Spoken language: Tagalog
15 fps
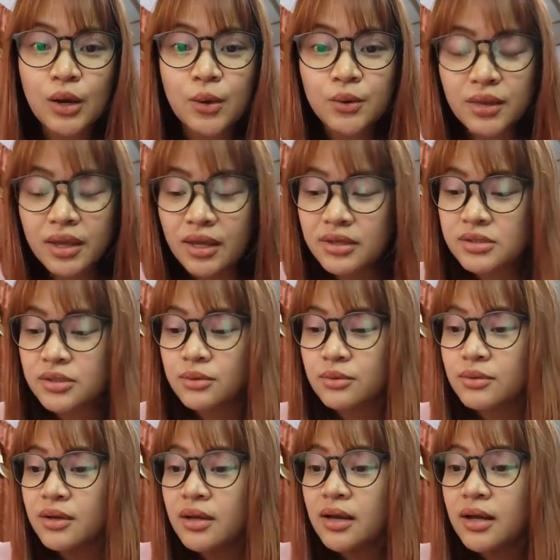Okay, so,
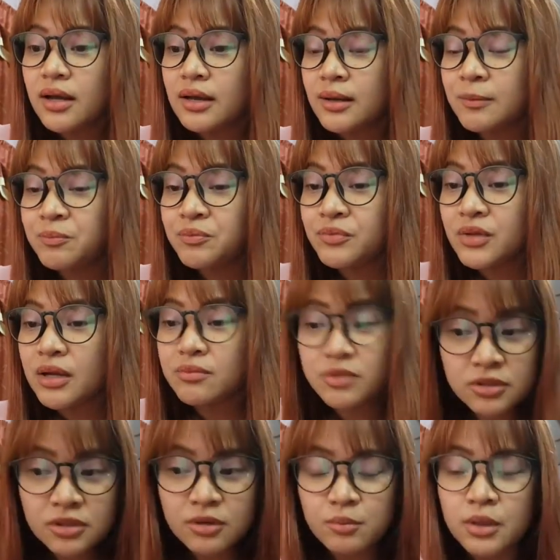um, I'm
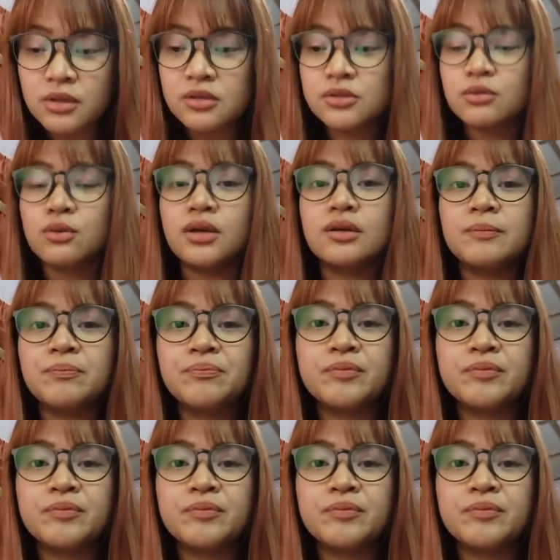just gonna make this quick